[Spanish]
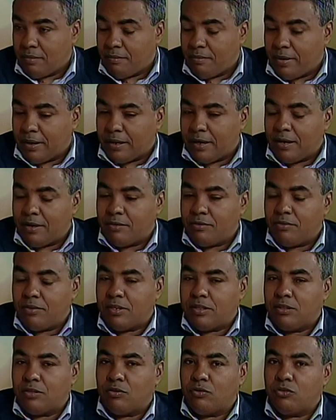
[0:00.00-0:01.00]
para
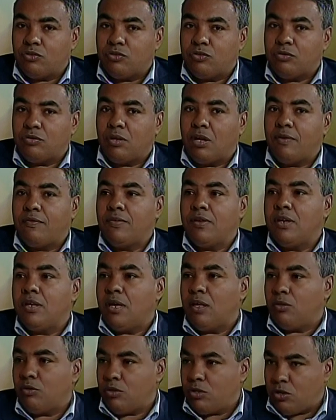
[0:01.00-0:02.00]
nuestros
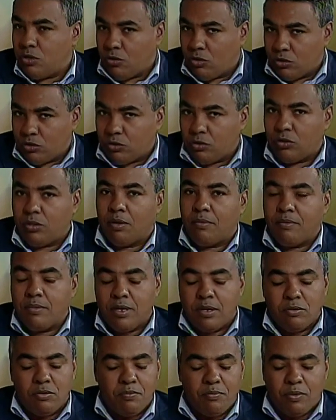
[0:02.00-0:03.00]
afiliados y otros
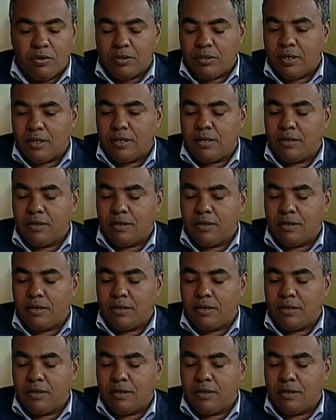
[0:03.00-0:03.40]
también. Ustedes están